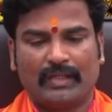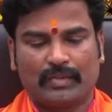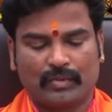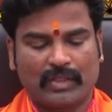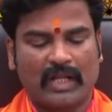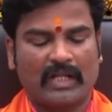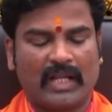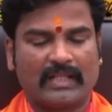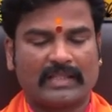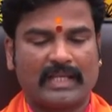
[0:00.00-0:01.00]

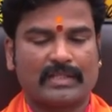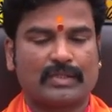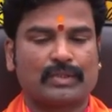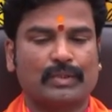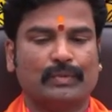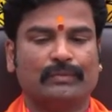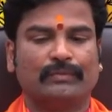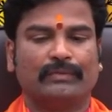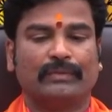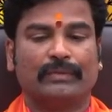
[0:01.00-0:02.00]
శుక్రగ్రహ తేజస్సు
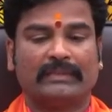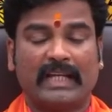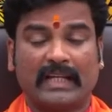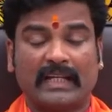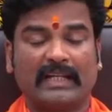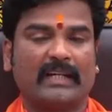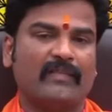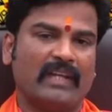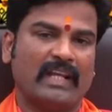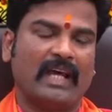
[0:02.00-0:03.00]
దగ్గడం
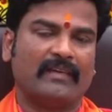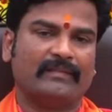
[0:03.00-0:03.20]
వల్ల